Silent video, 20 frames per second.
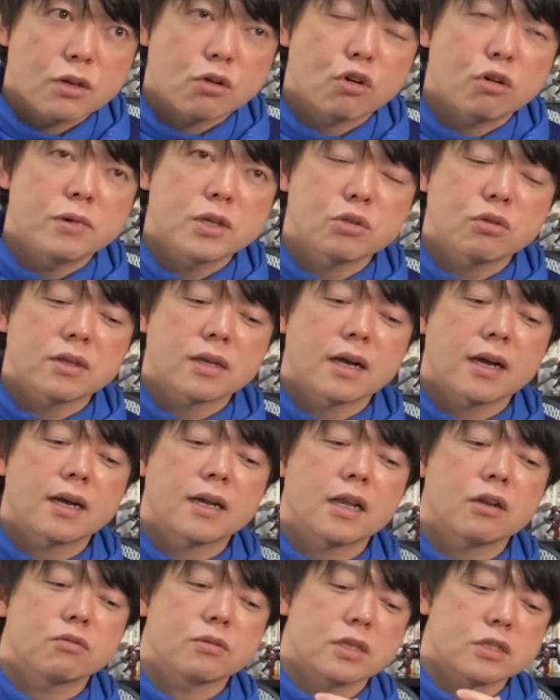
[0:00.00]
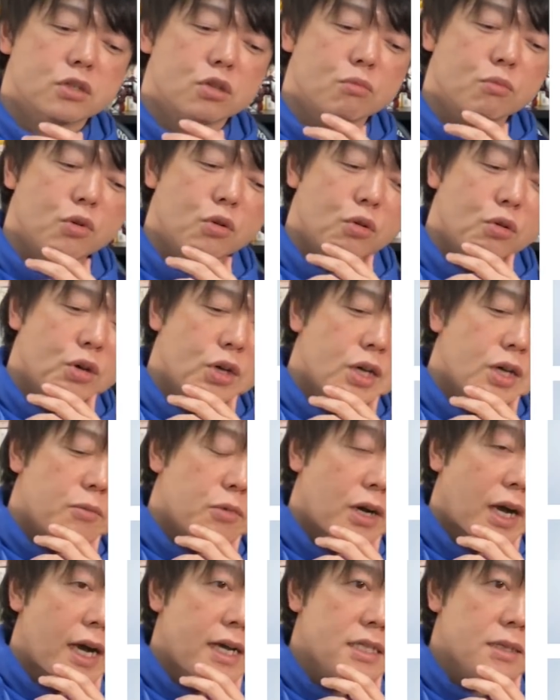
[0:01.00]
コメントに書かれるんですけども、
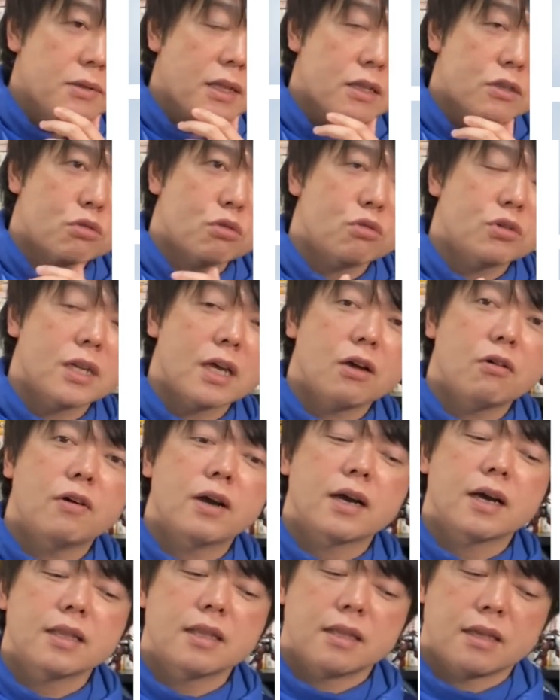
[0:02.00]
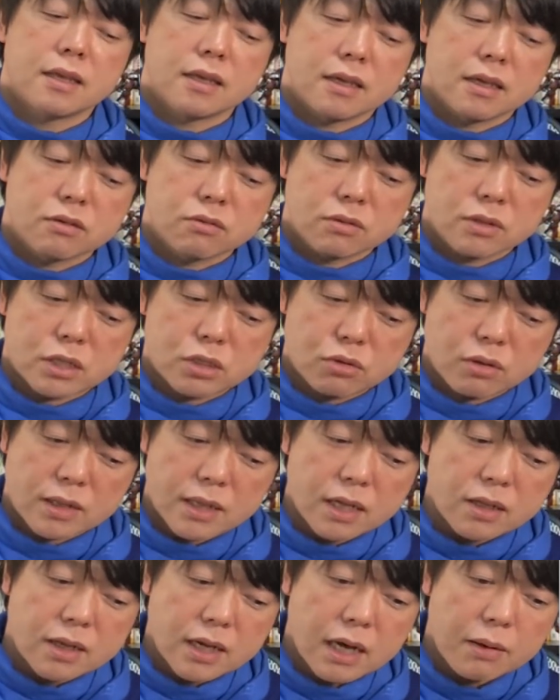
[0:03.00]
もう会社もそれぐらいは分かっているんですよね。
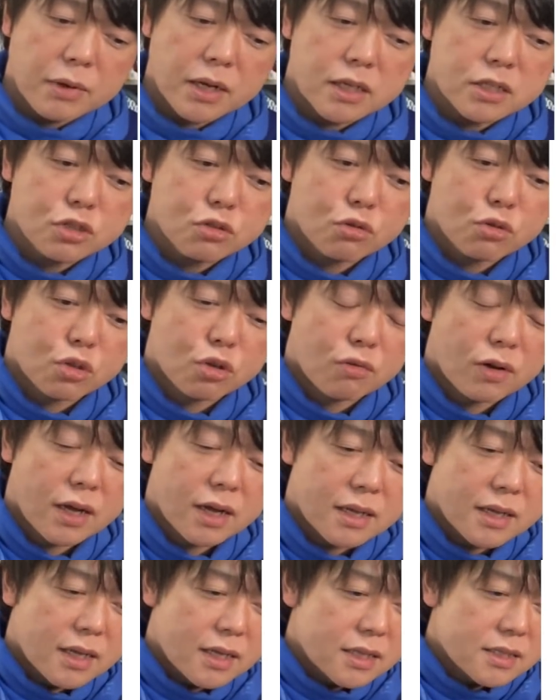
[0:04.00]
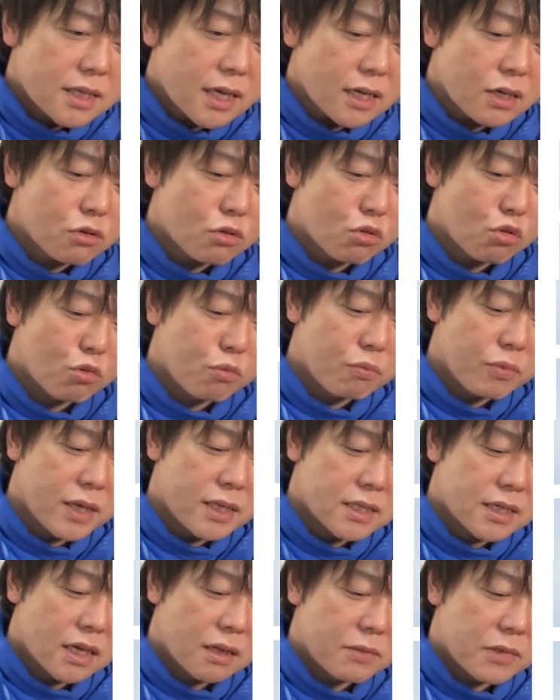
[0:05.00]
なのでカメラ事業っていうのは、さっきの
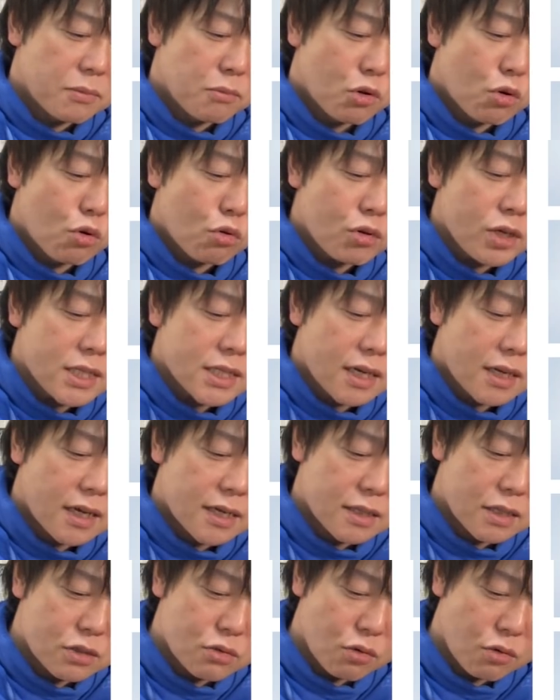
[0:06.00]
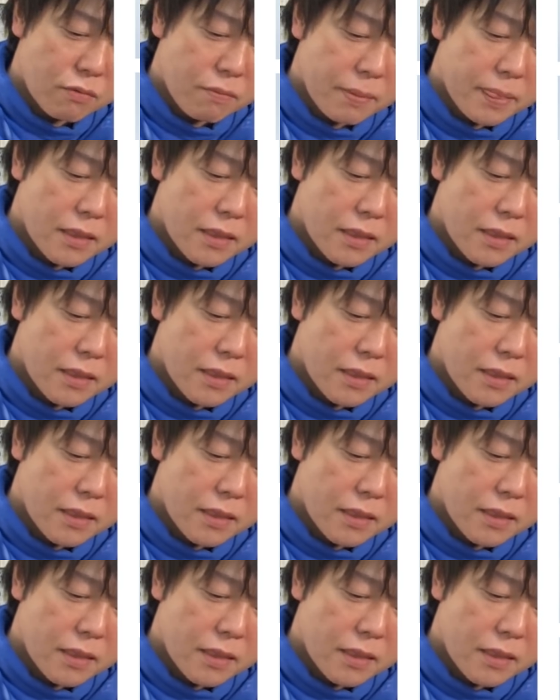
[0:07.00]
トップページから見てもここにしかないんですよ。